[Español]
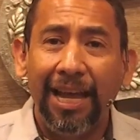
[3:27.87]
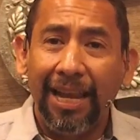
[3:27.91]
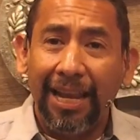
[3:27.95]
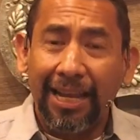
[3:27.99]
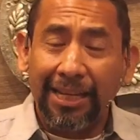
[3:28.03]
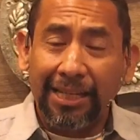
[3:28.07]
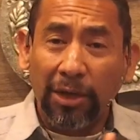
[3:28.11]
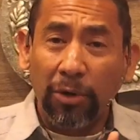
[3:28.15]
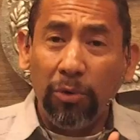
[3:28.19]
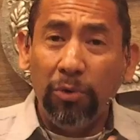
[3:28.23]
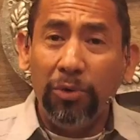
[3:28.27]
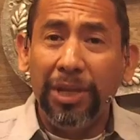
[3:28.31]

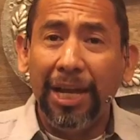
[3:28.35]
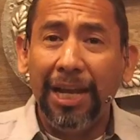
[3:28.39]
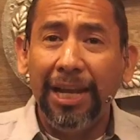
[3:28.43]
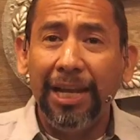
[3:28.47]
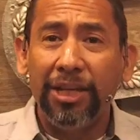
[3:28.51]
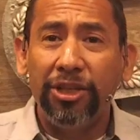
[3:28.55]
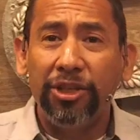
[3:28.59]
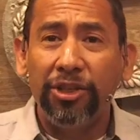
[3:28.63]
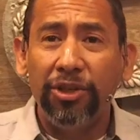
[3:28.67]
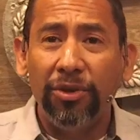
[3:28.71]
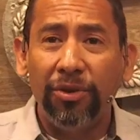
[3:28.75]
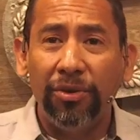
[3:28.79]
La segunda
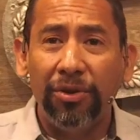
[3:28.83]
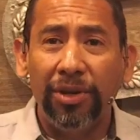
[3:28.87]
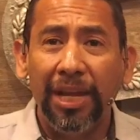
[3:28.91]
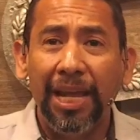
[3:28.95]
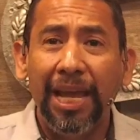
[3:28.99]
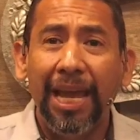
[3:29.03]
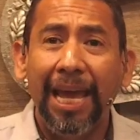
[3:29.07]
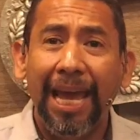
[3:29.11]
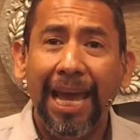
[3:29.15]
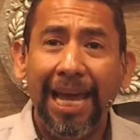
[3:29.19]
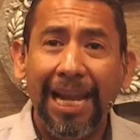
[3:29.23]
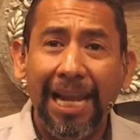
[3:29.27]
lección,
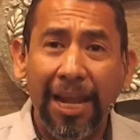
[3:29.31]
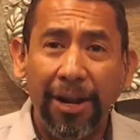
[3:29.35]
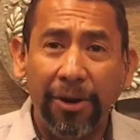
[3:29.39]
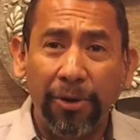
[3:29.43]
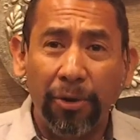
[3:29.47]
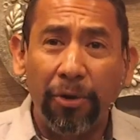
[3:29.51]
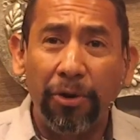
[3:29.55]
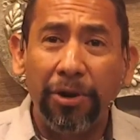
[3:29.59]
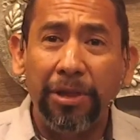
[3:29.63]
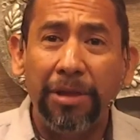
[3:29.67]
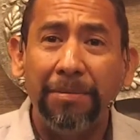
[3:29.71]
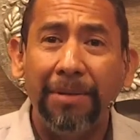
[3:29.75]
el
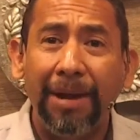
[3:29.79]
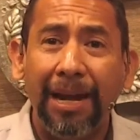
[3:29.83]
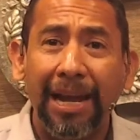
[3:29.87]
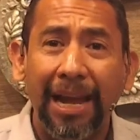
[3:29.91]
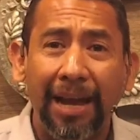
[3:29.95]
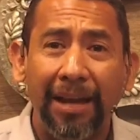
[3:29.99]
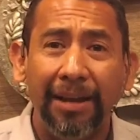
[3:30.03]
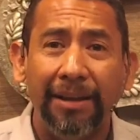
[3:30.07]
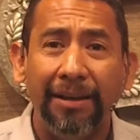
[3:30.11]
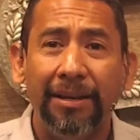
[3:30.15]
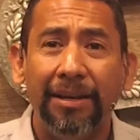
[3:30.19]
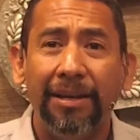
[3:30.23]
error de
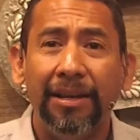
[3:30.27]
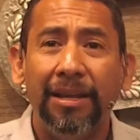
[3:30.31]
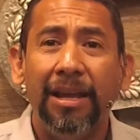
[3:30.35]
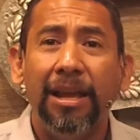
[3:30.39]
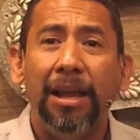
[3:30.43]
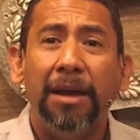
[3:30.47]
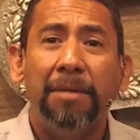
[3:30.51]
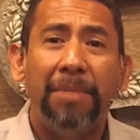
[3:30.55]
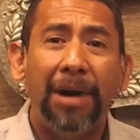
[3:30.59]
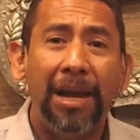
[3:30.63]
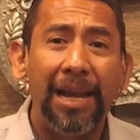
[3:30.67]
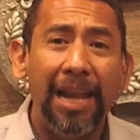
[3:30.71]
Balán.
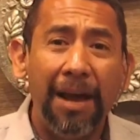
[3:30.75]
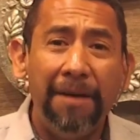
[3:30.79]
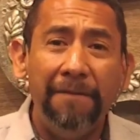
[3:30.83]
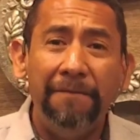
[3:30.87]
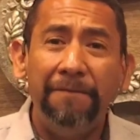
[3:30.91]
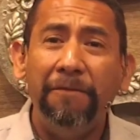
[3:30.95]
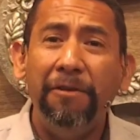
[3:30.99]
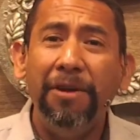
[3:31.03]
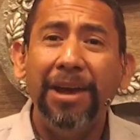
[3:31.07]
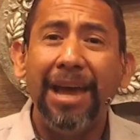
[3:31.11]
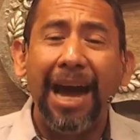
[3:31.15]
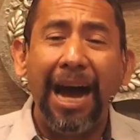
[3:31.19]
Balán
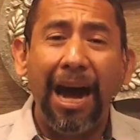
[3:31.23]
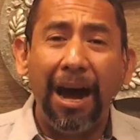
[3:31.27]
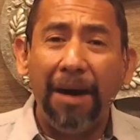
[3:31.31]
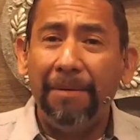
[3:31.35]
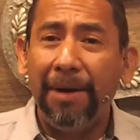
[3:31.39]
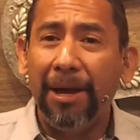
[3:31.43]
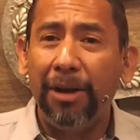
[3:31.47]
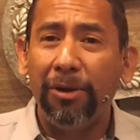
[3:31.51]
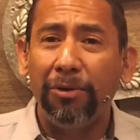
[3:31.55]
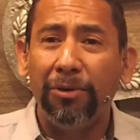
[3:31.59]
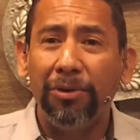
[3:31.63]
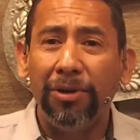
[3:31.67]
fue
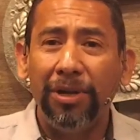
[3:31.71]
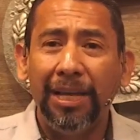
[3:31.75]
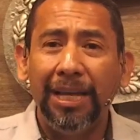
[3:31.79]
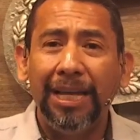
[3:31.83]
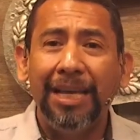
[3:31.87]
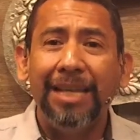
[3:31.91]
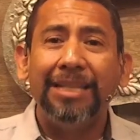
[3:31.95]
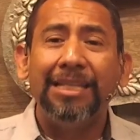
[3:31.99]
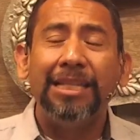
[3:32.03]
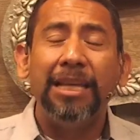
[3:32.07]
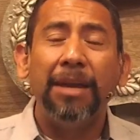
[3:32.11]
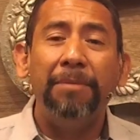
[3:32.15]
avaro,
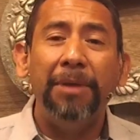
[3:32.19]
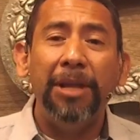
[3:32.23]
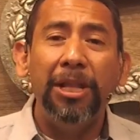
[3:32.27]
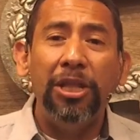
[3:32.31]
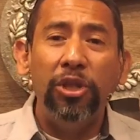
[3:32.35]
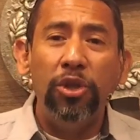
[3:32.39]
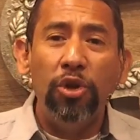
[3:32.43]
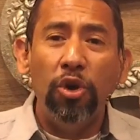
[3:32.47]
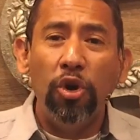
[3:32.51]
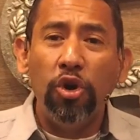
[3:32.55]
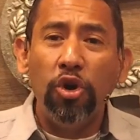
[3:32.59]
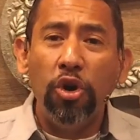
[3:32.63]
se
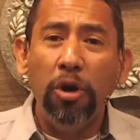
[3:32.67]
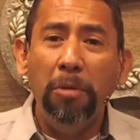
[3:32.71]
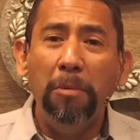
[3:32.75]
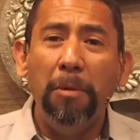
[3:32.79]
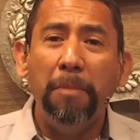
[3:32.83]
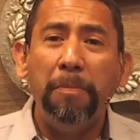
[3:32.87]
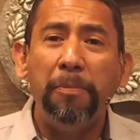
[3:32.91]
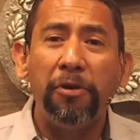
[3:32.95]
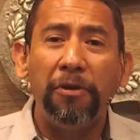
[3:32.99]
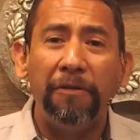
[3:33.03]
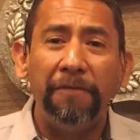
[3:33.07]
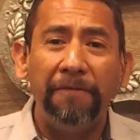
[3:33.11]
vendió
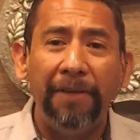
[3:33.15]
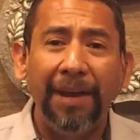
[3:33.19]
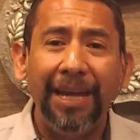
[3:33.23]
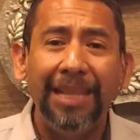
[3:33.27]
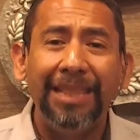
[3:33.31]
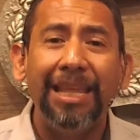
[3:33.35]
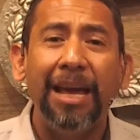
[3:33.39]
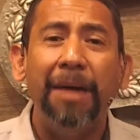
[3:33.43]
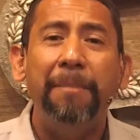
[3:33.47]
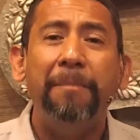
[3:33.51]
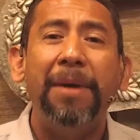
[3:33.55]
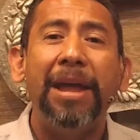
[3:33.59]
como
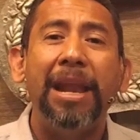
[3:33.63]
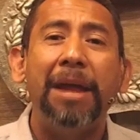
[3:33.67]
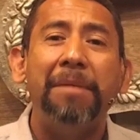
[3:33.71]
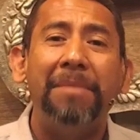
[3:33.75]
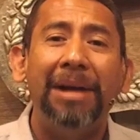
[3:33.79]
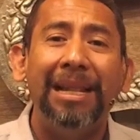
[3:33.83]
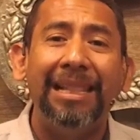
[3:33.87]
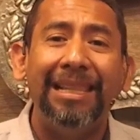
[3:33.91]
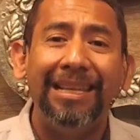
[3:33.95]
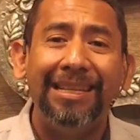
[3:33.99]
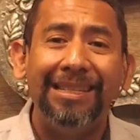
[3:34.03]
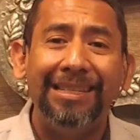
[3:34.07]
profeta para
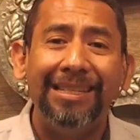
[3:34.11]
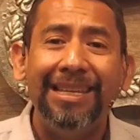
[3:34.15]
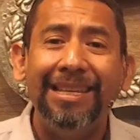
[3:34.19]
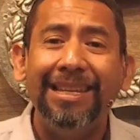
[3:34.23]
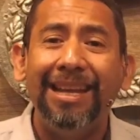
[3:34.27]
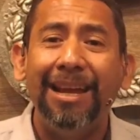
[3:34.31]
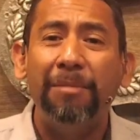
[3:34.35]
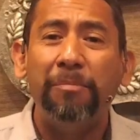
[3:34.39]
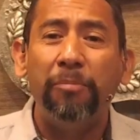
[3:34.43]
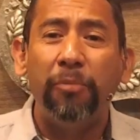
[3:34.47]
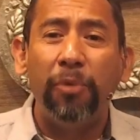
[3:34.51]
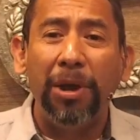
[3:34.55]
maldecir
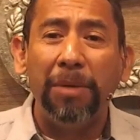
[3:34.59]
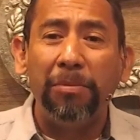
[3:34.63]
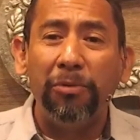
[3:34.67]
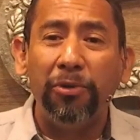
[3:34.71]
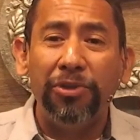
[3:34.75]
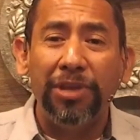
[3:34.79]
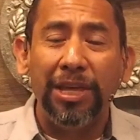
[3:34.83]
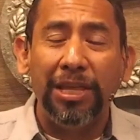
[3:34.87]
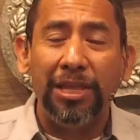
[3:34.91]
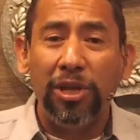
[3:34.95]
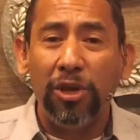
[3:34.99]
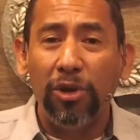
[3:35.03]
al pueblo
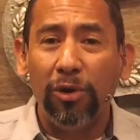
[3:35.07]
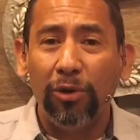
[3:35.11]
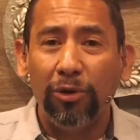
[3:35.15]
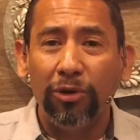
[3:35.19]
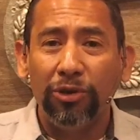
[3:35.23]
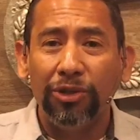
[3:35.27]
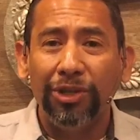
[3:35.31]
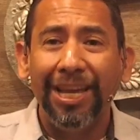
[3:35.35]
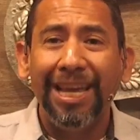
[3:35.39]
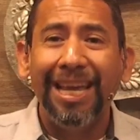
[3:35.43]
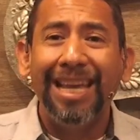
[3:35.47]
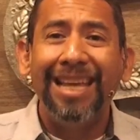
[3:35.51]
de
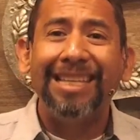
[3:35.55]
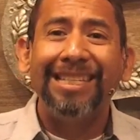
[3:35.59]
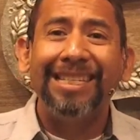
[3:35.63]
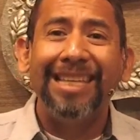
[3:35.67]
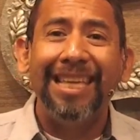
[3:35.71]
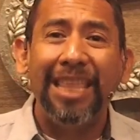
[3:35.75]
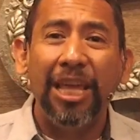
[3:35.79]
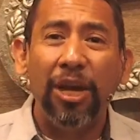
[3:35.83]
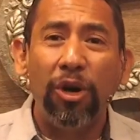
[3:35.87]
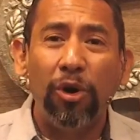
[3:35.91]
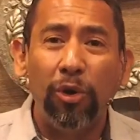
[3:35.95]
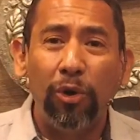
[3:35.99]
Dios.
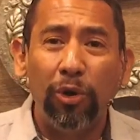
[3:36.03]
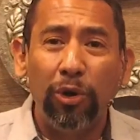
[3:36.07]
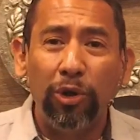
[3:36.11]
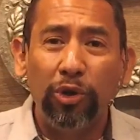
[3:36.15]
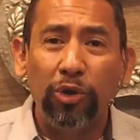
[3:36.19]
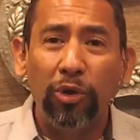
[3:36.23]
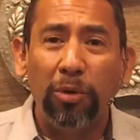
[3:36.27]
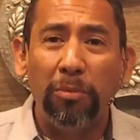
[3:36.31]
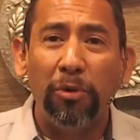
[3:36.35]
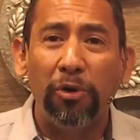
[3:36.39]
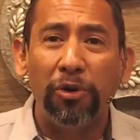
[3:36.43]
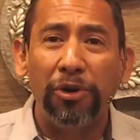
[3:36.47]
Se dejó
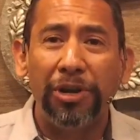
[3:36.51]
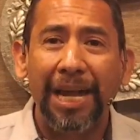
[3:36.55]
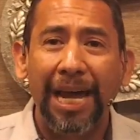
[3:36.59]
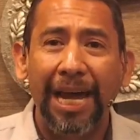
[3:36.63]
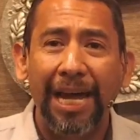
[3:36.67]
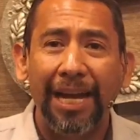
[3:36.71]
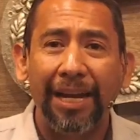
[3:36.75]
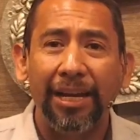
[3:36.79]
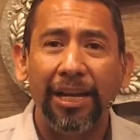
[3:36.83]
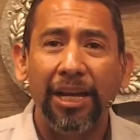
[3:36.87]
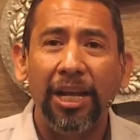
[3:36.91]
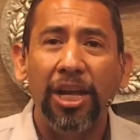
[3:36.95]

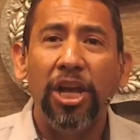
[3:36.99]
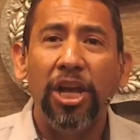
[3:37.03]
sobornar.